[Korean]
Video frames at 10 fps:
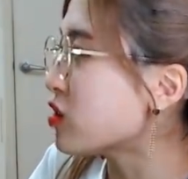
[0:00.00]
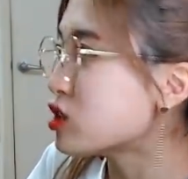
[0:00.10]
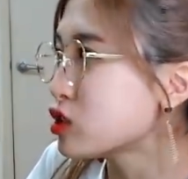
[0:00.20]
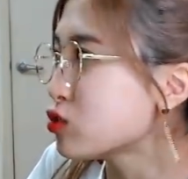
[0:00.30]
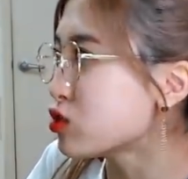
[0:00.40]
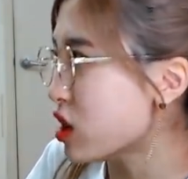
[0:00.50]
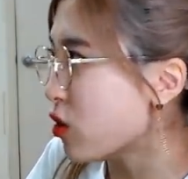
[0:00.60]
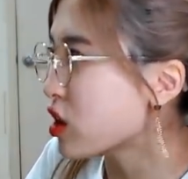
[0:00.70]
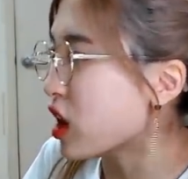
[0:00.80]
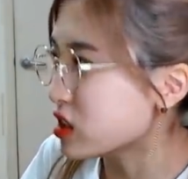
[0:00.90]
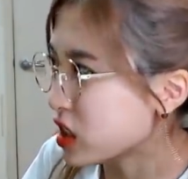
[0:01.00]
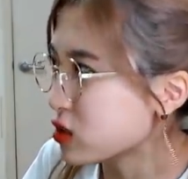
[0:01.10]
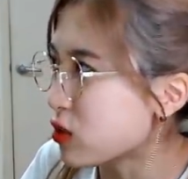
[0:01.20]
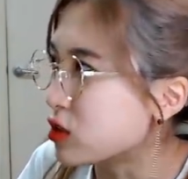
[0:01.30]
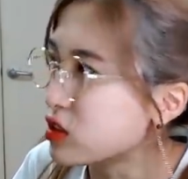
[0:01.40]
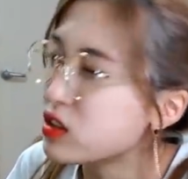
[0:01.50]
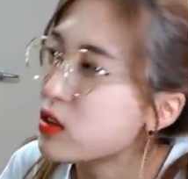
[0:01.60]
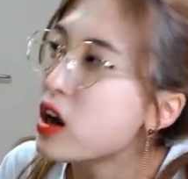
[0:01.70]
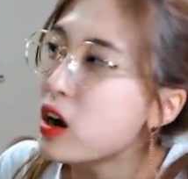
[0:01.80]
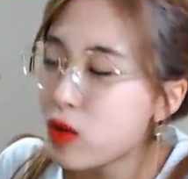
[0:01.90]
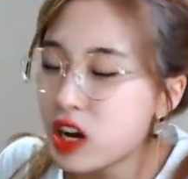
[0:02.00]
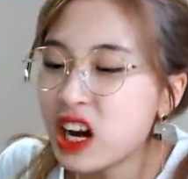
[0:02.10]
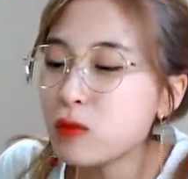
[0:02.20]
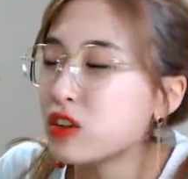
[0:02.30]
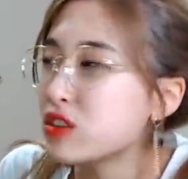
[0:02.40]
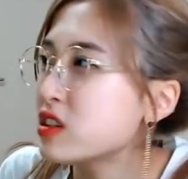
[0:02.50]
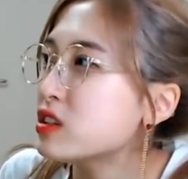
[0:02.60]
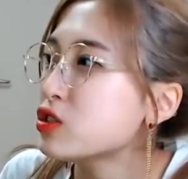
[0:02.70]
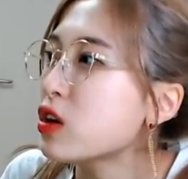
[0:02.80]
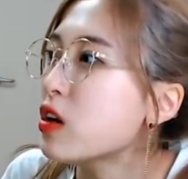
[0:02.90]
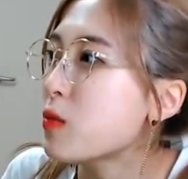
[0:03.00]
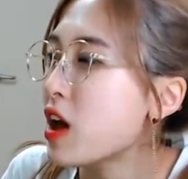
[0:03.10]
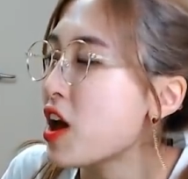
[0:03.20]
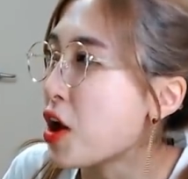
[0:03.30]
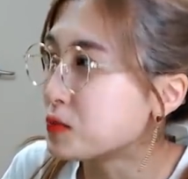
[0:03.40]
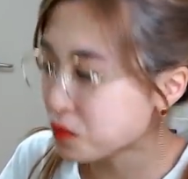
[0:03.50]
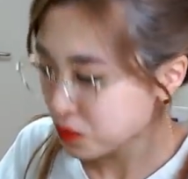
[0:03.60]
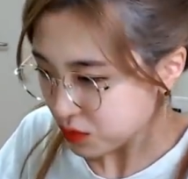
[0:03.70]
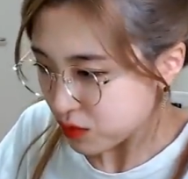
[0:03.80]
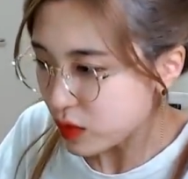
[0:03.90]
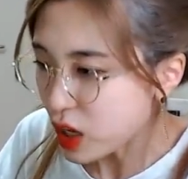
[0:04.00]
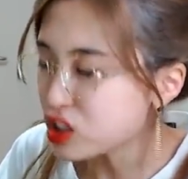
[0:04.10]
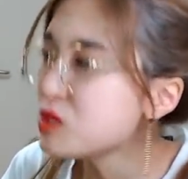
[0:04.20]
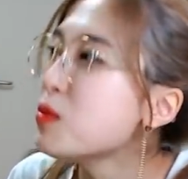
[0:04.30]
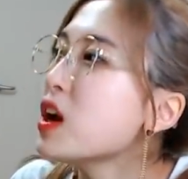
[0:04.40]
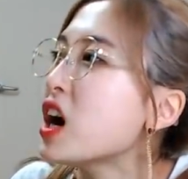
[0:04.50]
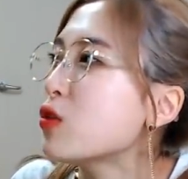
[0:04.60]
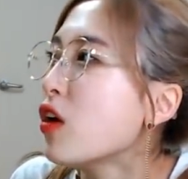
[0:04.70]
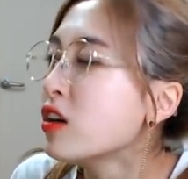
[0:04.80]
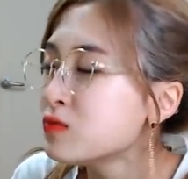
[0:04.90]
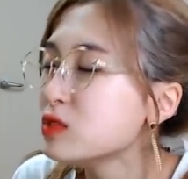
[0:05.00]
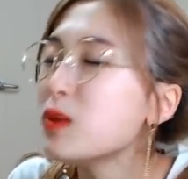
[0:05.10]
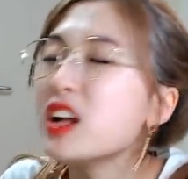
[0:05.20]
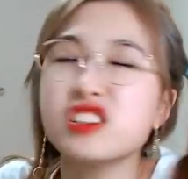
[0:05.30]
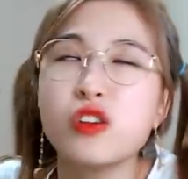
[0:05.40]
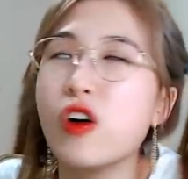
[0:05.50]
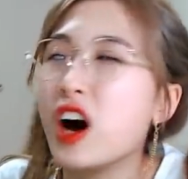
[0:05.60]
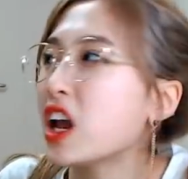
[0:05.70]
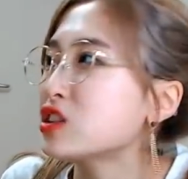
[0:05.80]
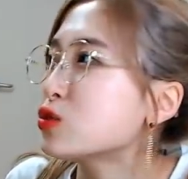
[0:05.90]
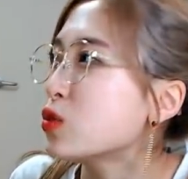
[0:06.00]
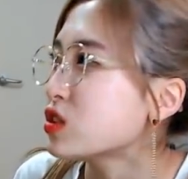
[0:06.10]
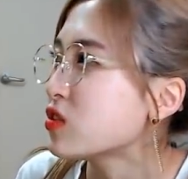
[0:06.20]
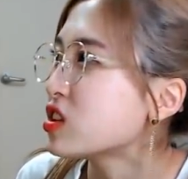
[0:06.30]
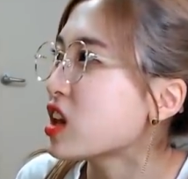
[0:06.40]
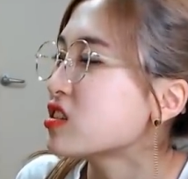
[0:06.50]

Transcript: 친구들이랑 거의 같이 갔었거든. 왜냐면은 처음에 신발 가로 신발 그거 갈아 신고 있었는데 그